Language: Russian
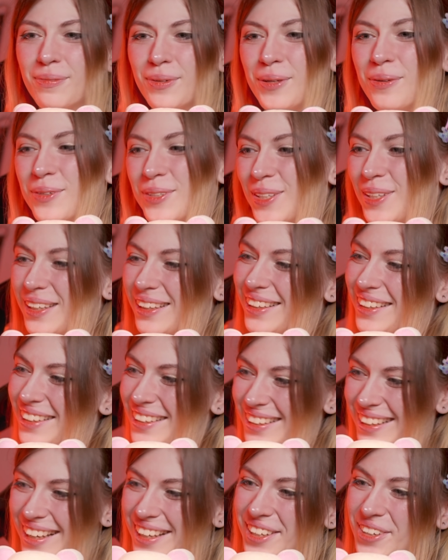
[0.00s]
потому что
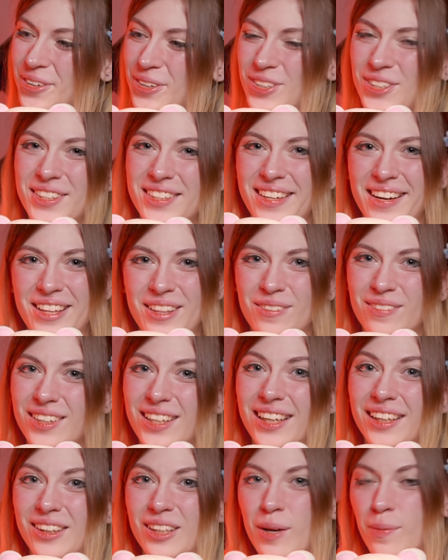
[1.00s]
они очень странно
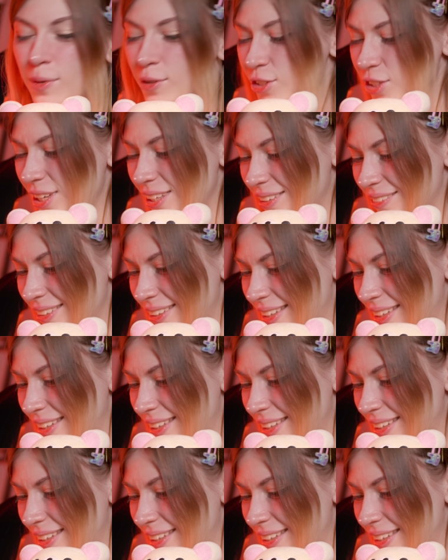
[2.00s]
выглядят на обложке этого